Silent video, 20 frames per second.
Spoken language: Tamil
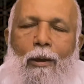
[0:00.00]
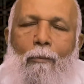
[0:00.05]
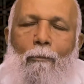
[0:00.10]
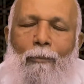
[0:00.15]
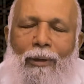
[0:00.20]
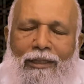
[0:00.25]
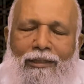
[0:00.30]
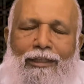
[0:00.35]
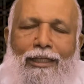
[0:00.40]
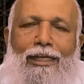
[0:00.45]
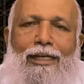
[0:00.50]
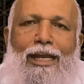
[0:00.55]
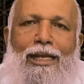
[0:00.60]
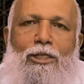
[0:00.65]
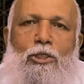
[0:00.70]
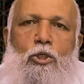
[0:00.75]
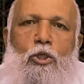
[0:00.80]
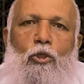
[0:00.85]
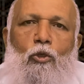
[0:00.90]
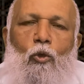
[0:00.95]
மத்திய
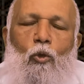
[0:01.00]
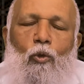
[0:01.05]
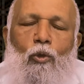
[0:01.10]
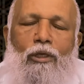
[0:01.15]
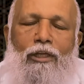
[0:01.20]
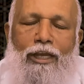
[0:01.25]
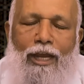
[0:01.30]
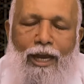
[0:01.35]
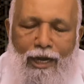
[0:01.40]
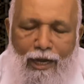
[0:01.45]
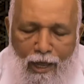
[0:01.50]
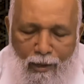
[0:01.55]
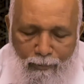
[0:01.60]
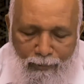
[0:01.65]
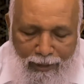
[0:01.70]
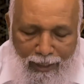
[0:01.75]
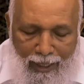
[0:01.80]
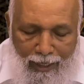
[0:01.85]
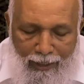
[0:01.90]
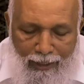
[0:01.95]
நச்சு நூல் ஏழாம்
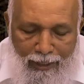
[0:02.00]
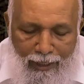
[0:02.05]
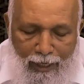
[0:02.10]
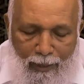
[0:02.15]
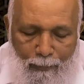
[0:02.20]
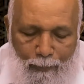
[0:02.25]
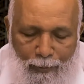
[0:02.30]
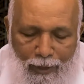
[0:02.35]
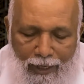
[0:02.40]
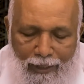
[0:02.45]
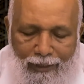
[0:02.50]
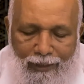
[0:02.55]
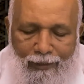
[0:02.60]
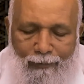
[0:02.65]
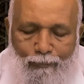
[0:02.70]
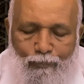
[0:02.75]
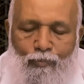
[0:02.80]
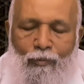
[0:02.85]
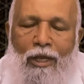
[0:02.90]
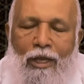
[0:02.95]
அதிகாரம் ரெண்டே
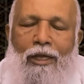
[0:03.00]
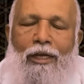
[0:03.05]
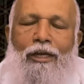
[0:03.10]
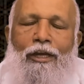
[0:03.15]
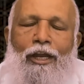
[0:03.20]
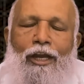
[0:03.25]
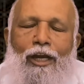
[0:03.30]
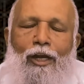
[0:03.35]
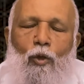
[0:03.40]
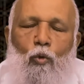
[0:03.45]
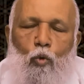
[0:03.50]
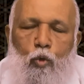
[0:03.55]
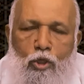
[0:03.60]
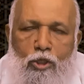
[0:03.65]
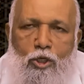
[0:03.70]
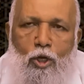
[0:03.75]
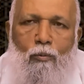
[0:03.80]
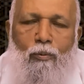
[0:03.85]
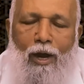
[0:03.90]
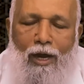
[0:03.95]
பாருங்கள் நீங்கள்
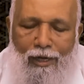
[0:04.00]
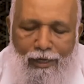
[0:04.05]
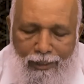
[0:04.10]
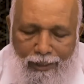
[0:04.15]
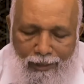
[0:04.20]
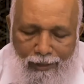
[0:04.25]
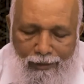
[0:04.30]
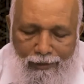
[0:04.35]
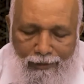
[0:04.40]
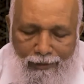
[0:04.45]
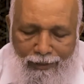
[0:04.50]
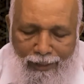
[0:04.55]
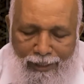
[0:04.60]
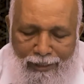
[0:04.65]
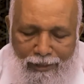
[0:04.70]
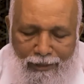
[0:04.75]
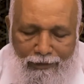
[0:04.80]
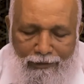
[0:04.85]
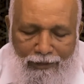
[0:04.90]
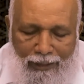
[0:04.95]
குற்றவாளிகள்
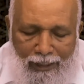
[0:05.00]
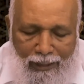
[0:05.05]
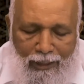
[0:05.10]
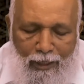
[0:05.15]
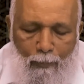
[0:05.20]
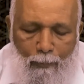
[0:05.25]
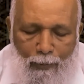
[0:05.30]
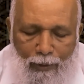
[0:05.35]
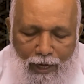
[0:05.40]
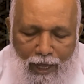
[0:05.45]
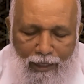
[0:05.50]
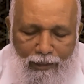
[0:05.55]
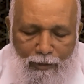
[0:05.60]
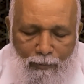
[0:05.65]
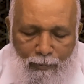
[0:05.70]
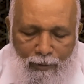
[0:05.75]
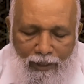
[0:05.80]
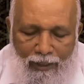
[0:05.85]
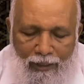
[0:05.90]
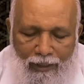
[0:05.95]
என்று
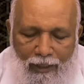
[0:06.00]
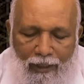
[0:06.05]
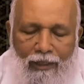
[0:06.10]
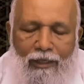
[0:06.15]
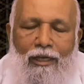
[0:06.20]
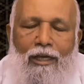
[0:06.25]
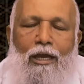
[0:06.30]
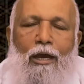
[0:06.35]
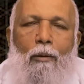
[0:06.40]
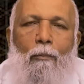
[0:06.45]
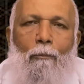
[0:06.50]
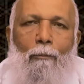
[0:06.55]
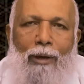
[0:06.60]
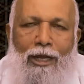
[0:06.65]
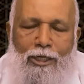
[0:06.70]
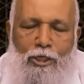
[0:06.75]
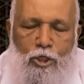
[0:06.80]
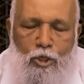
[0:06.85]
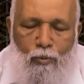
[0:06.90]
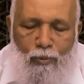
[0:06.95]
தீர்க்கப்படாதபடிக்கு
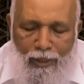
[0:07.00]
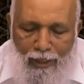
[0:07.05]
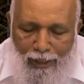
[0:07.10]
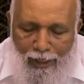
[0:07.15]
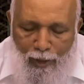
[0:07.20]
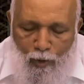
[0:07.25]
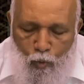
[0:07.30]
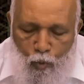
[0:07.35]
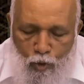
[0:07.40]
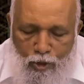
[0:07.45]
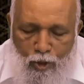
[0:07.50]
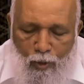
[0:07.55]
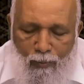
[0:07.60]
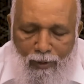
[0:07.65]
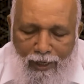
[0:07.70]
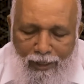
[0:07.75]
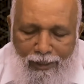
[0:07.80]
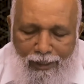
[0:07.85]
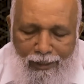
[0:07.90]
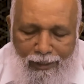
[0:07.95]
மற்றவர்களை
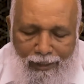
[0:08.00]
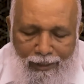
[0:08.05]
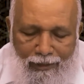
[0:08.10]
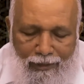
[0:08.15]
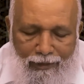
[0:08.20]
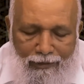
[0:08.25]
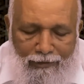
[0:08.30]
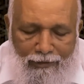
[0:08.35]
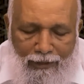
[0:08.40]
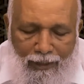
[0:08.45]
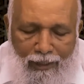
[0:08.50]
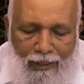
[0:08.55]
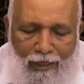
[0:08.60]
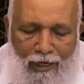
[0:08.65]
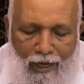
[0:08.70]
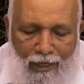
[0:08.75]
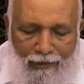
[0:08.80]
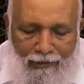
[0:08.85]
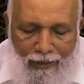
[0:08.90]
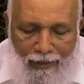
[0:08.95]
குற்றவாளிகள் என்று
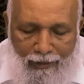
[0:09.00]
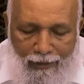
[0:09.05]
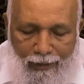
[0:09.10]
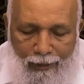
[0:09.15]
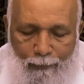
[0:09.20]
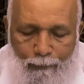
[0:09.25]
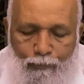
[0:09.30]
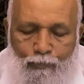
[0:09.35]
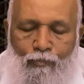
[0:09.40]
தீர்க்காதிருங்கள்